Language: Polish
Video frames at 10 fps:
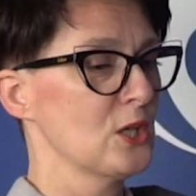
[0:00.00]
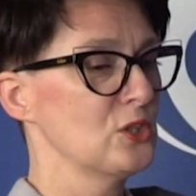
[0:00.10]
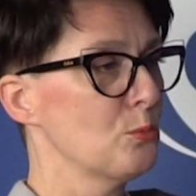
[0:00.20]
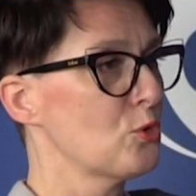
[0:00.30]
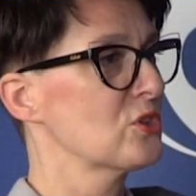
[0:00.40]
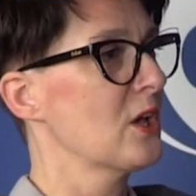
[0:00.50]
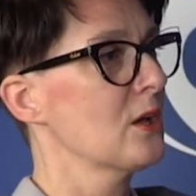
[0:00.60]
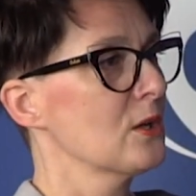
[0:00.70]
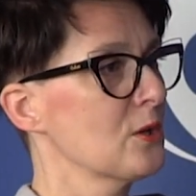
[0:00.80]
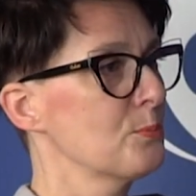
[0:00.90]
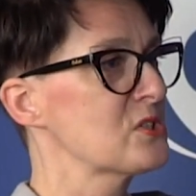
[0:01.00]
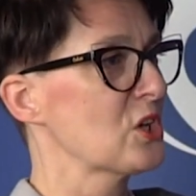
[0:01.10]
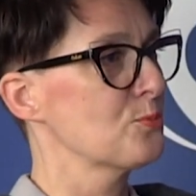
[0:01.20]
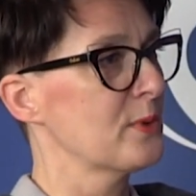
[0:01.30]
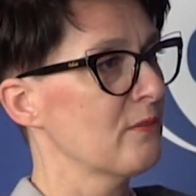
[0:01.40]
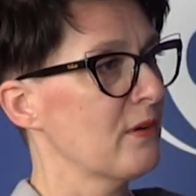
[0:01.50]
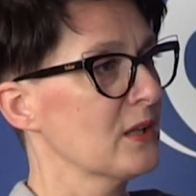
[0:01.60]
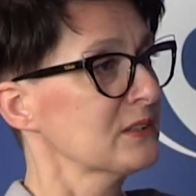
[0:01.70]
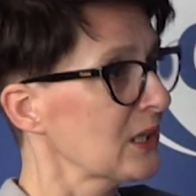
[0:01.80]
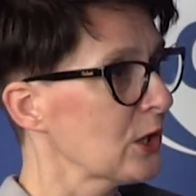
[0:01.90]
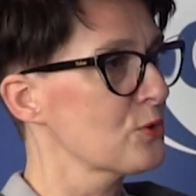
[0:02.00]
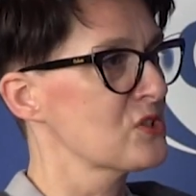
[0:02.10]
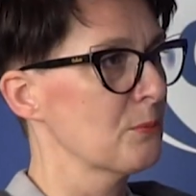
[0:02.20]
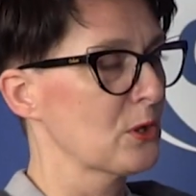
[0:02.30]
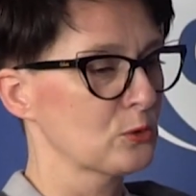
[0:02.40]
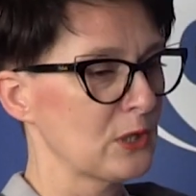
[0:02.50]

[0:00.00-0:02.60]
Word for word: Nie można e, pisać prawa takiego samego